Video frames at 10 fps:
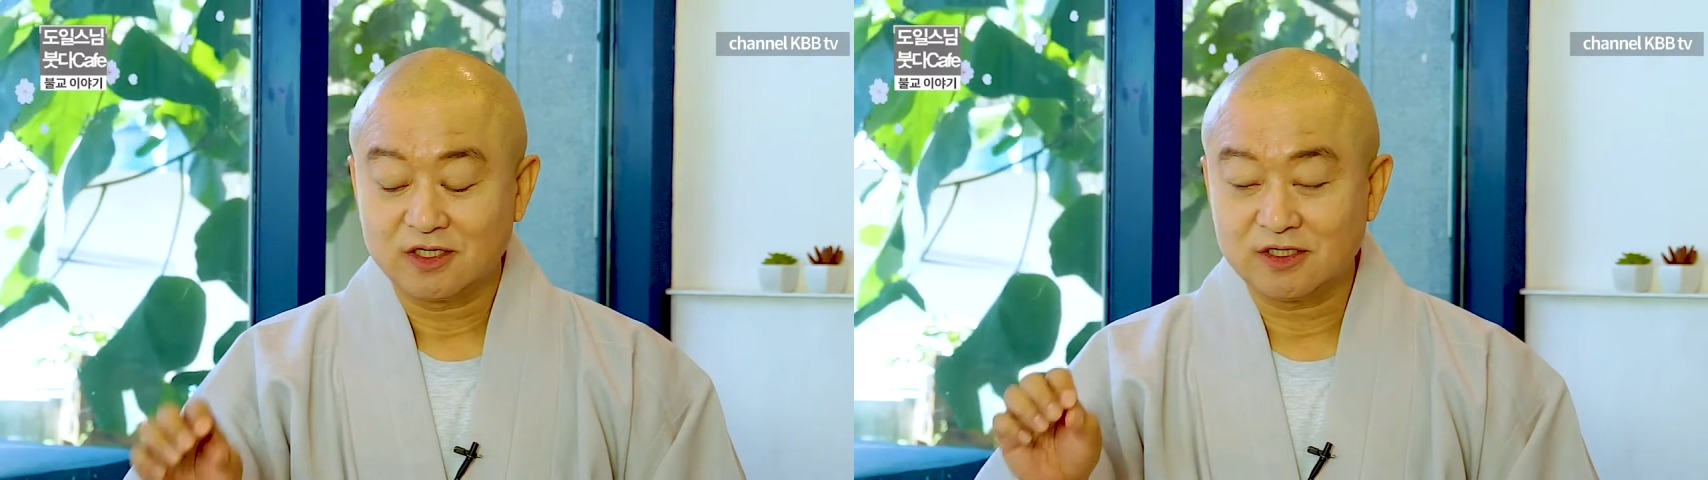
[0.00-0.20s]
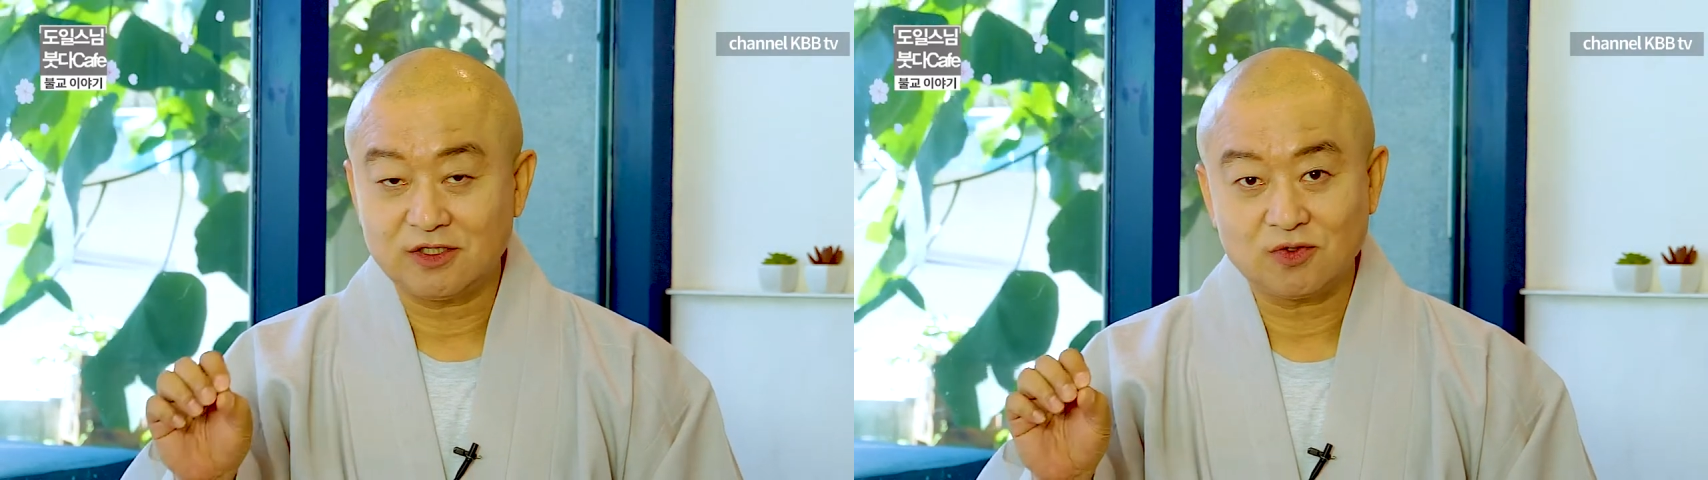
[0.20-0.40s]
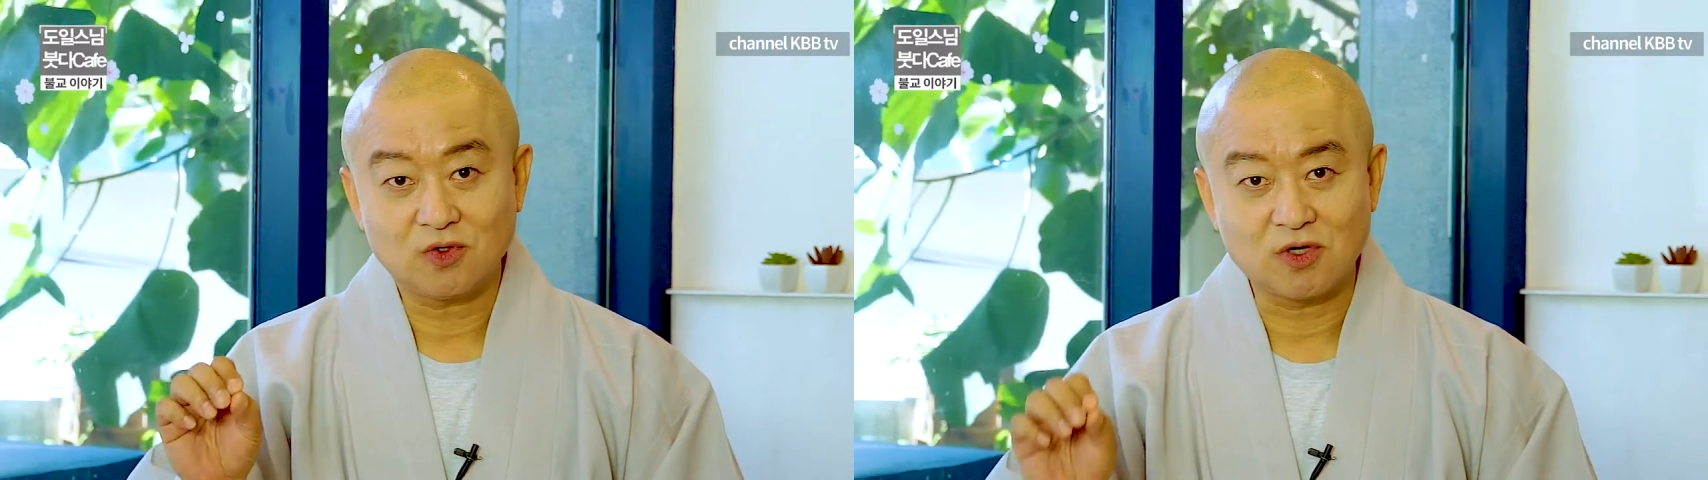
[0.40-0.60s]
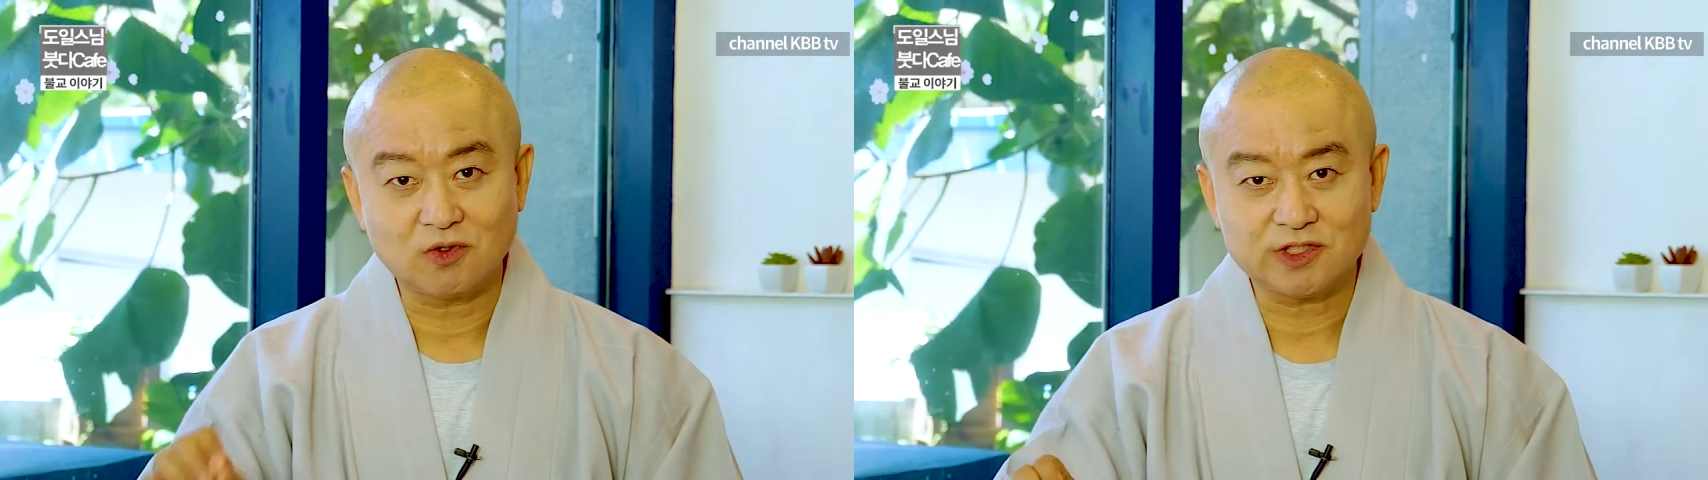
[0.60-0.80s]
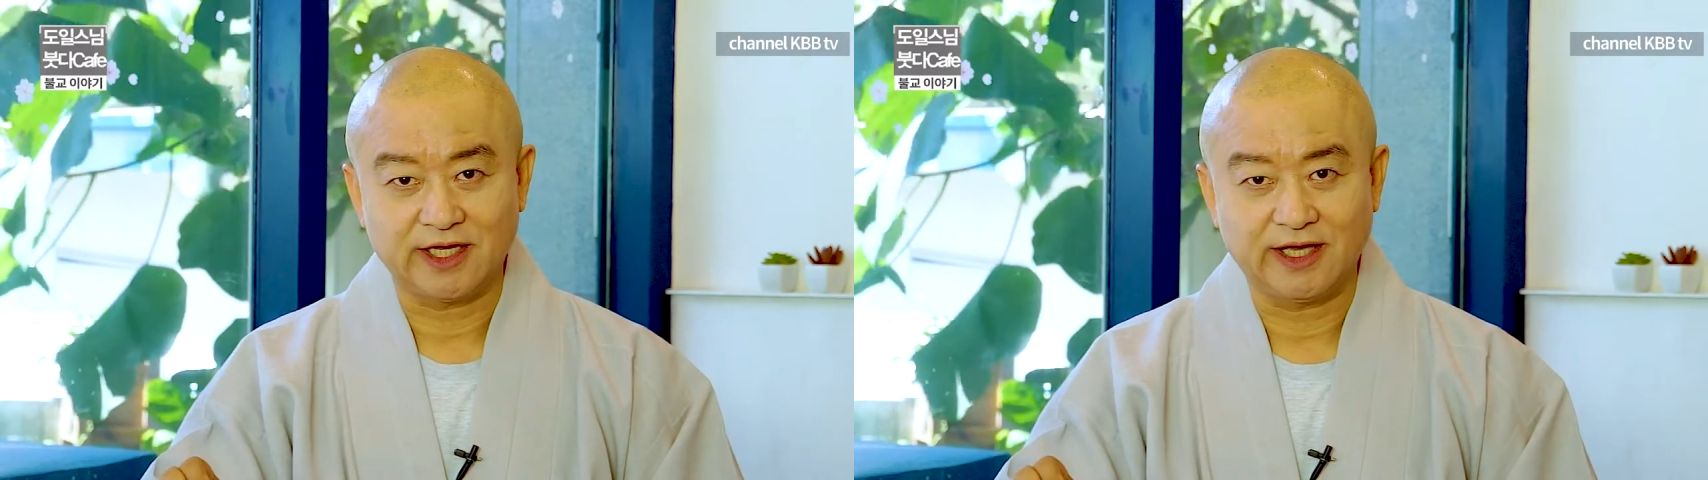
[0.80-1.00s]
그리고
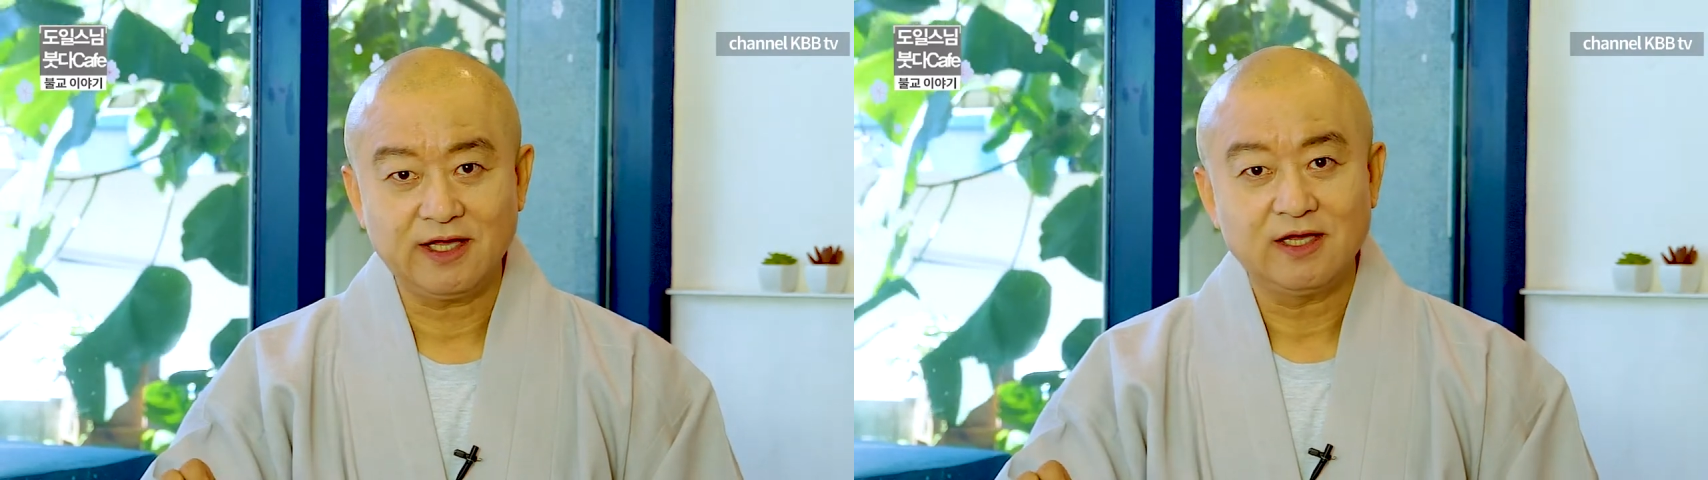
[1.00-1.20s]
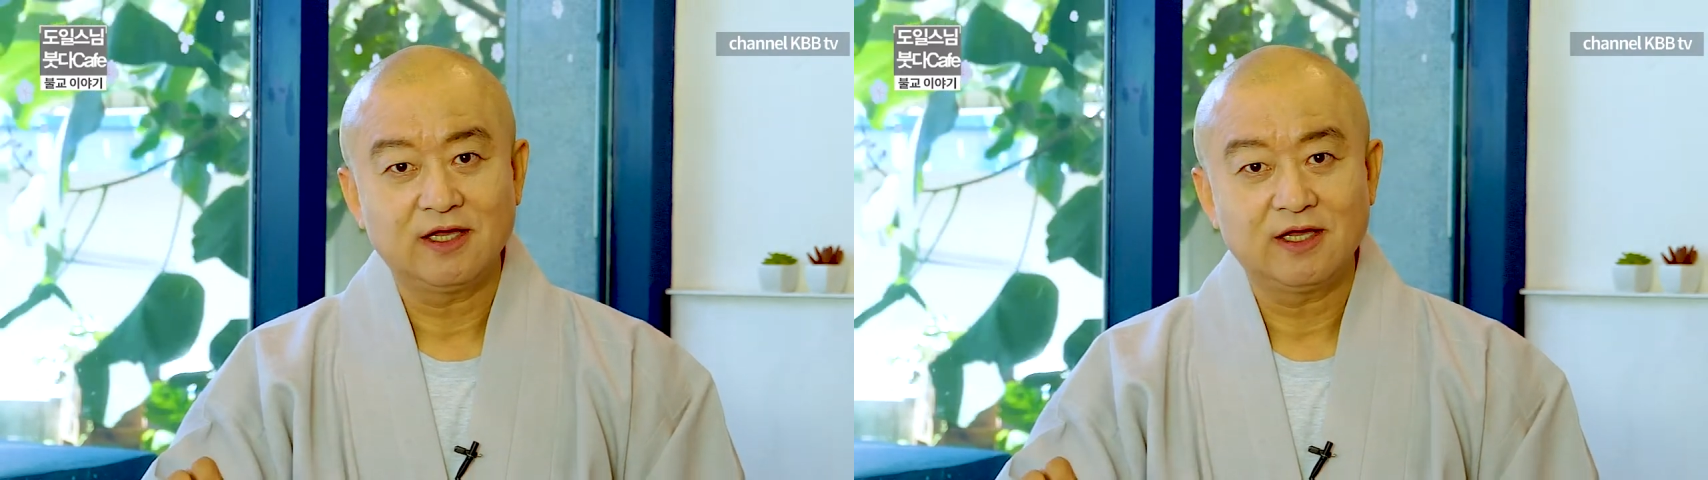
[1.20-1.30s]
그곳에